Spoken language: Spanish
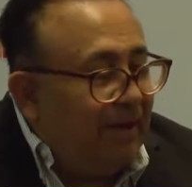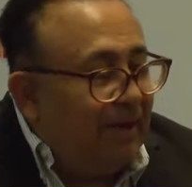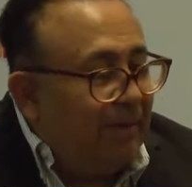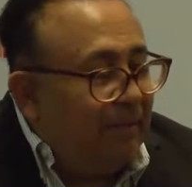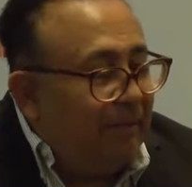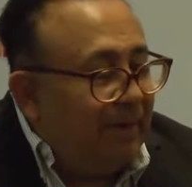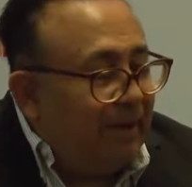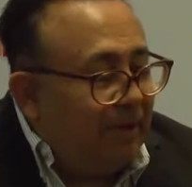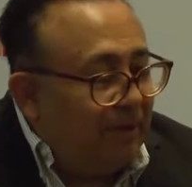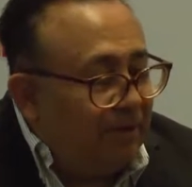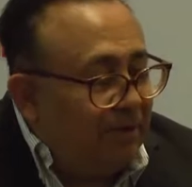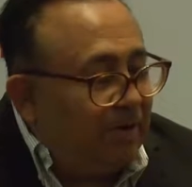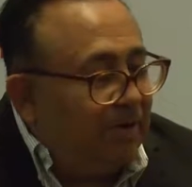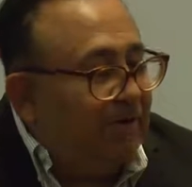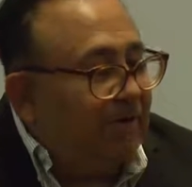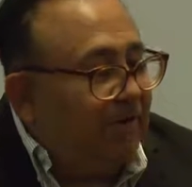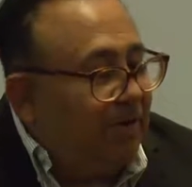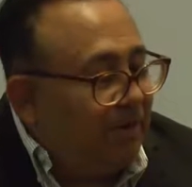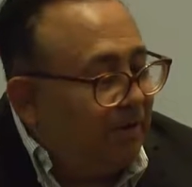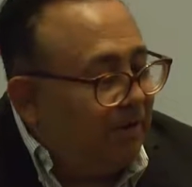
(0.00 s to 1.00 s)
mm. mejora
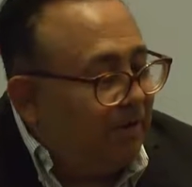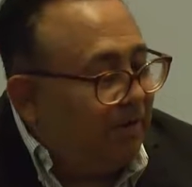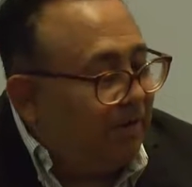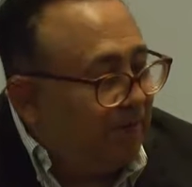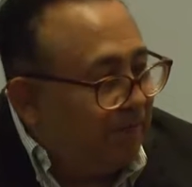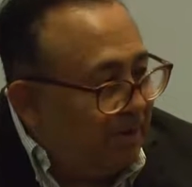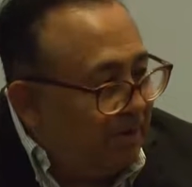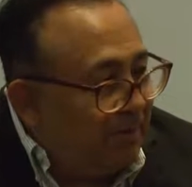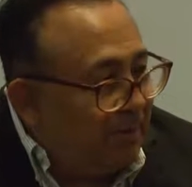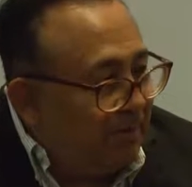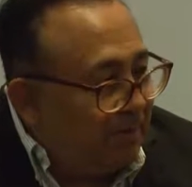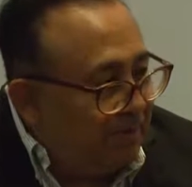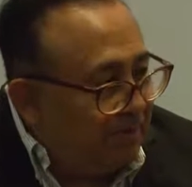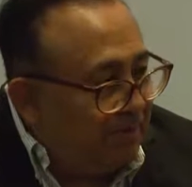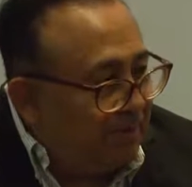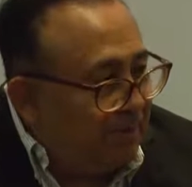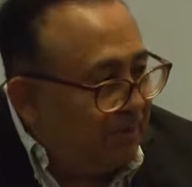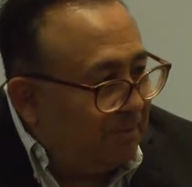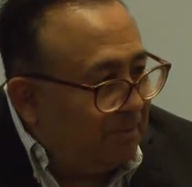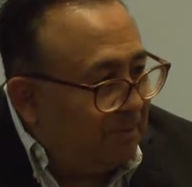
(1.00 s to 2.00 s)
finalmente el,
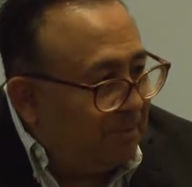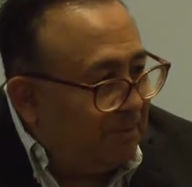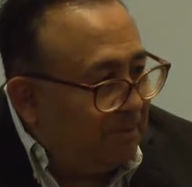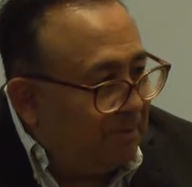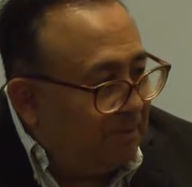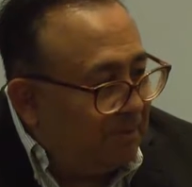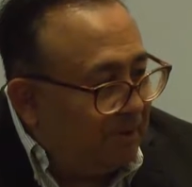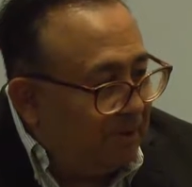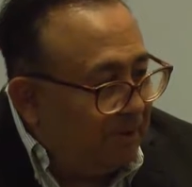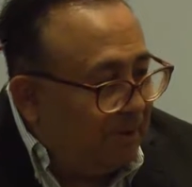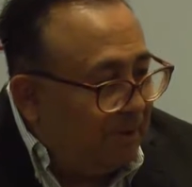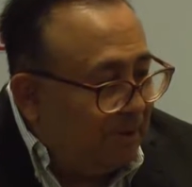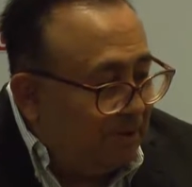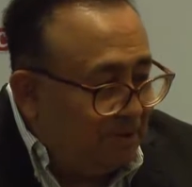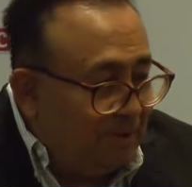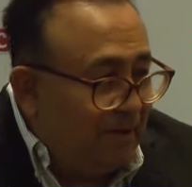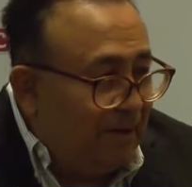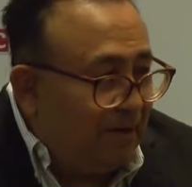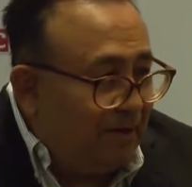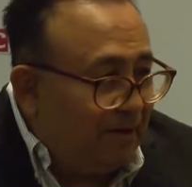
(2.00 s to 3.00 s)
proceso mismo y
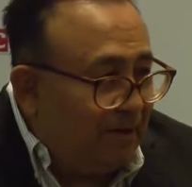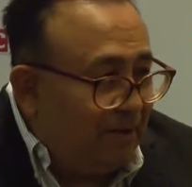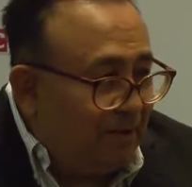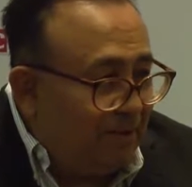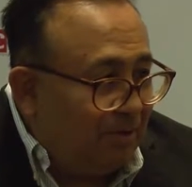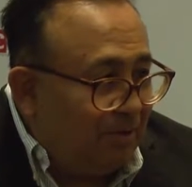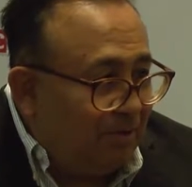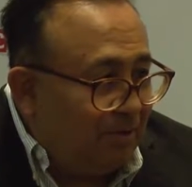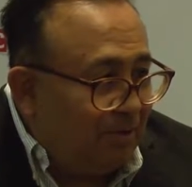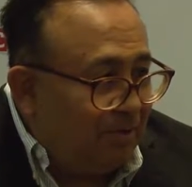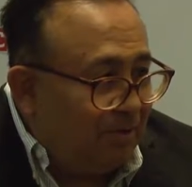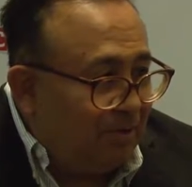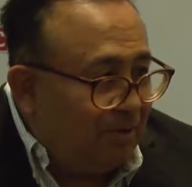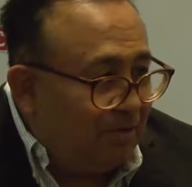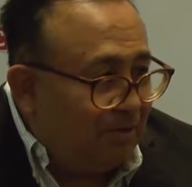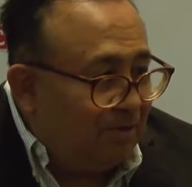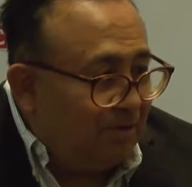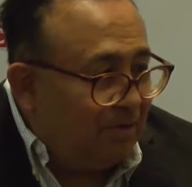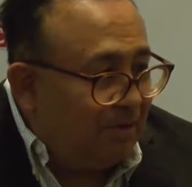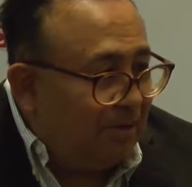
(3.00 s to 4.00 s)
mejora lo, que
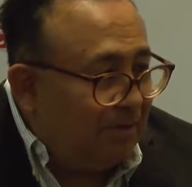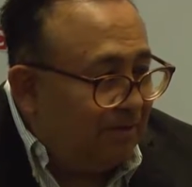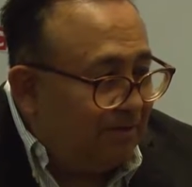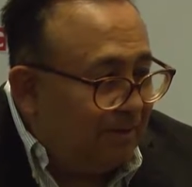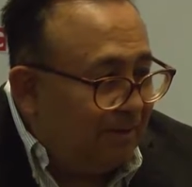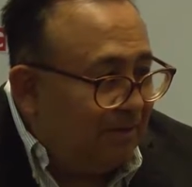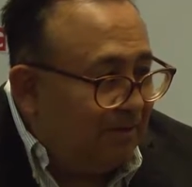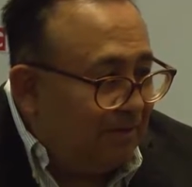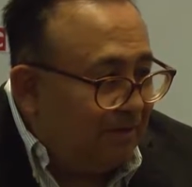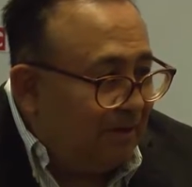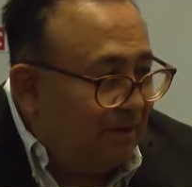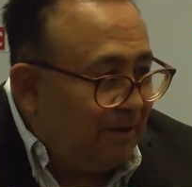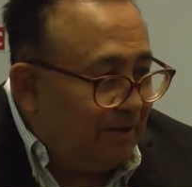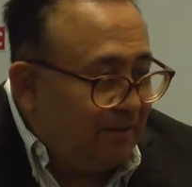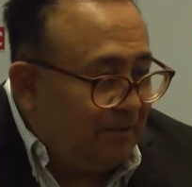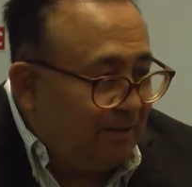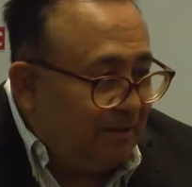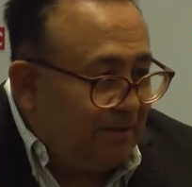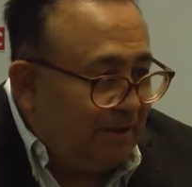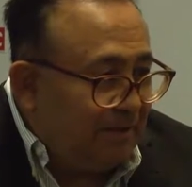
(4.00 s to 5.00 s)
estás lanzando
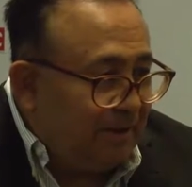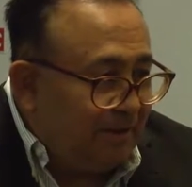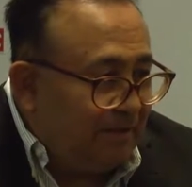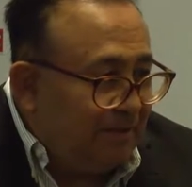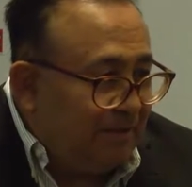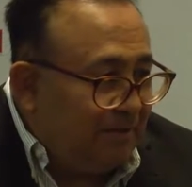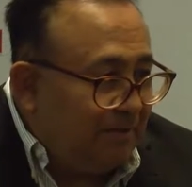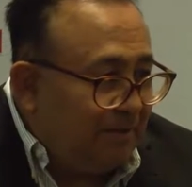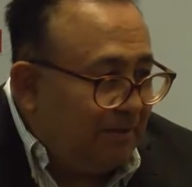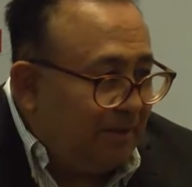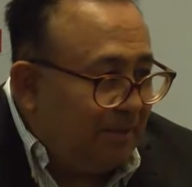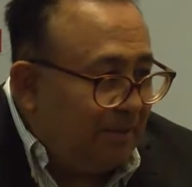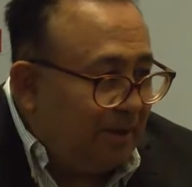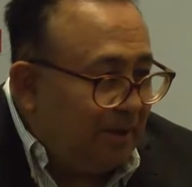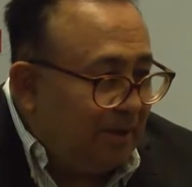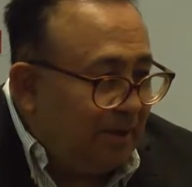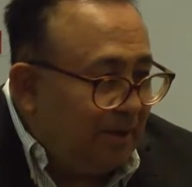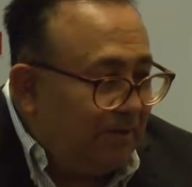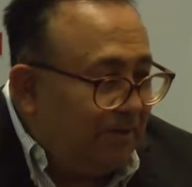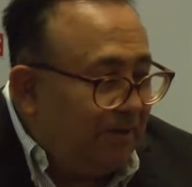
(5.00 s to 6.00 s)
lo que estás lanzando en el
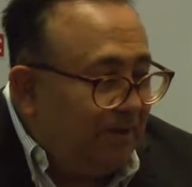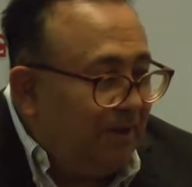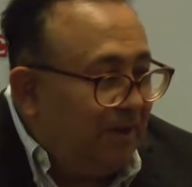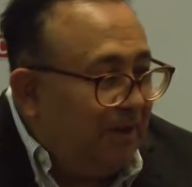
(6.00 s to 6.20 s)
mercado.